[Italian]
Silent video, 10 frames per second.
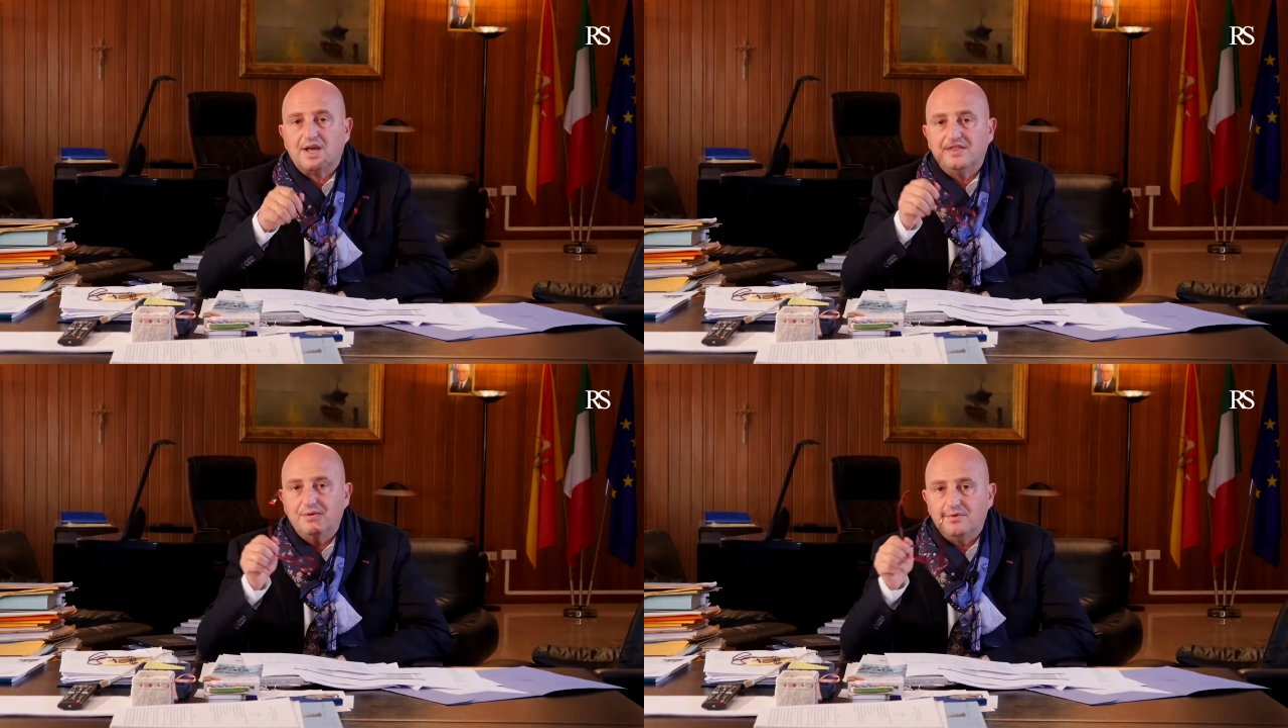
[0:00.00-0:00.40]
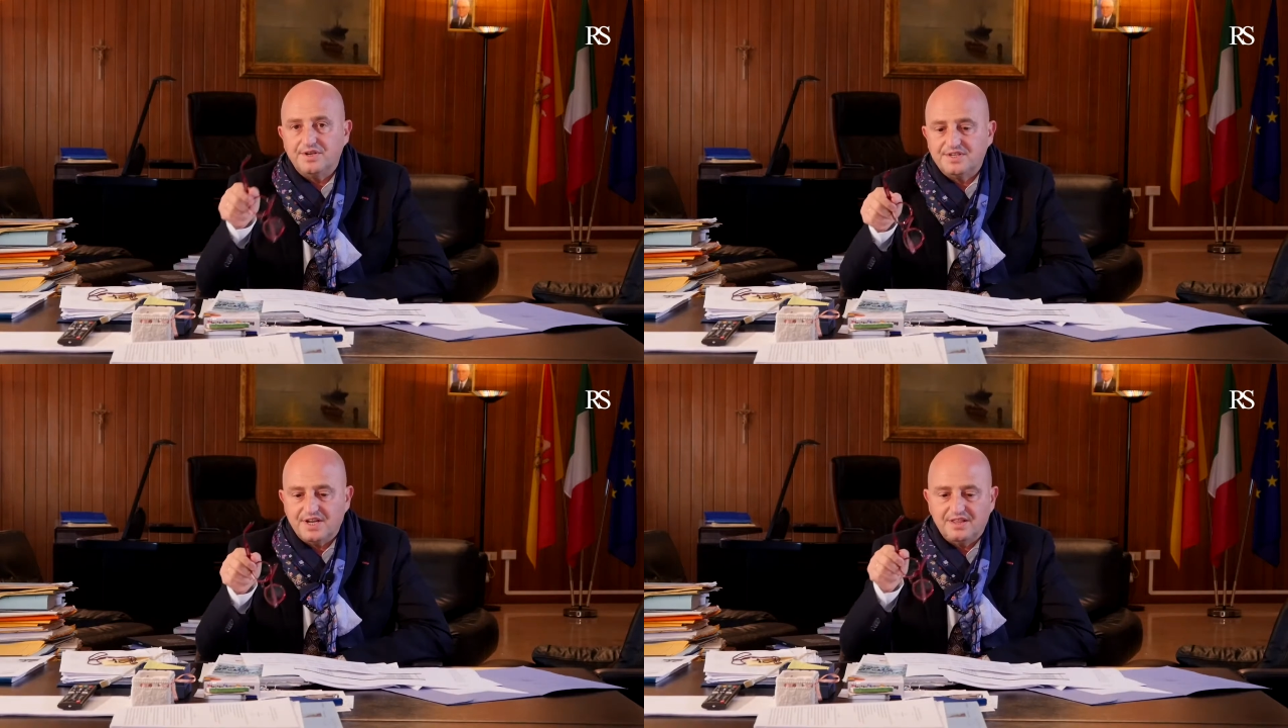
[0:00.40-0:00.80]
che devono
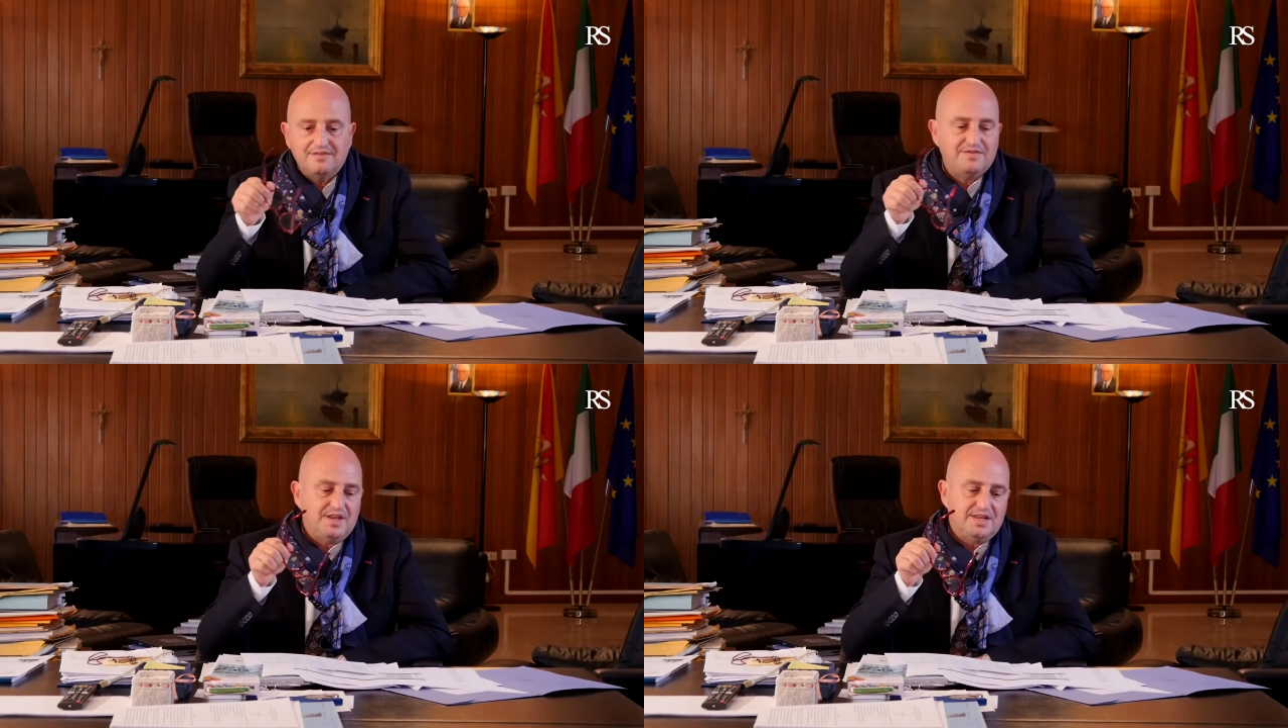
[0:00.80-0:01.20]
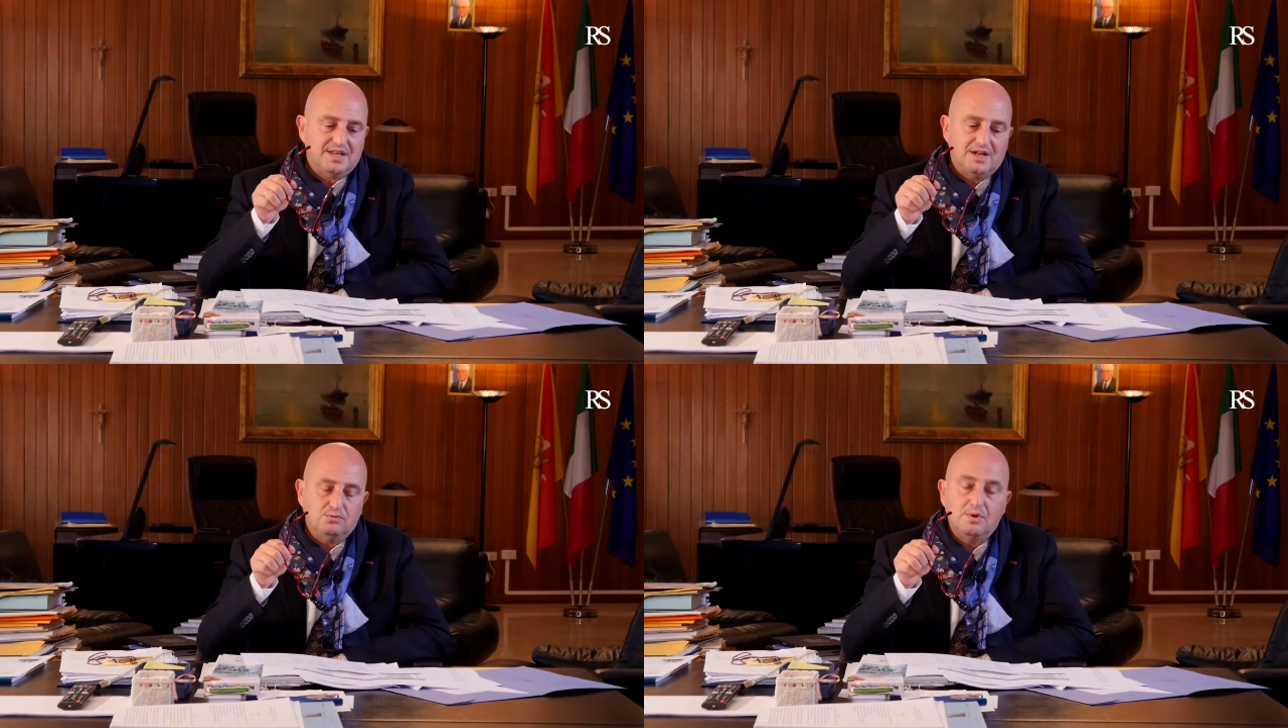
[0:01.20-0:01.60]
essere definite
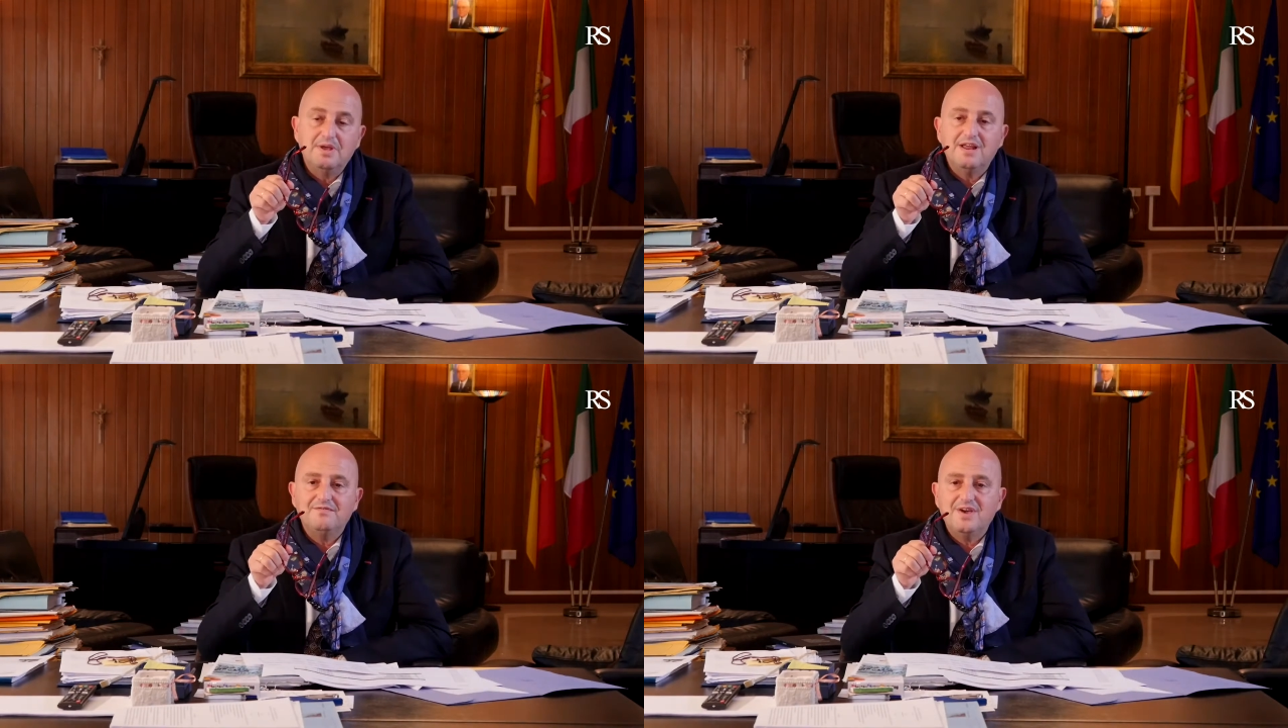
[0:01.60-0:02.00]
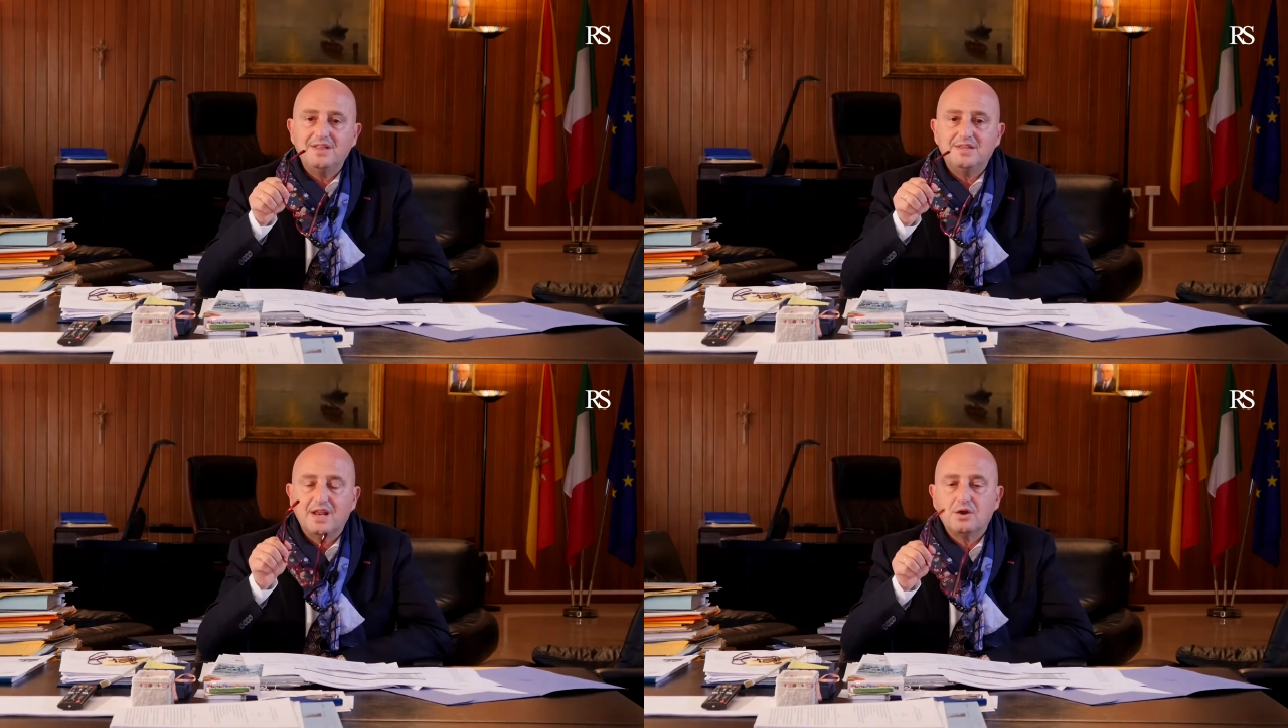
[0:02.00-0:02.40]
nel 2020 e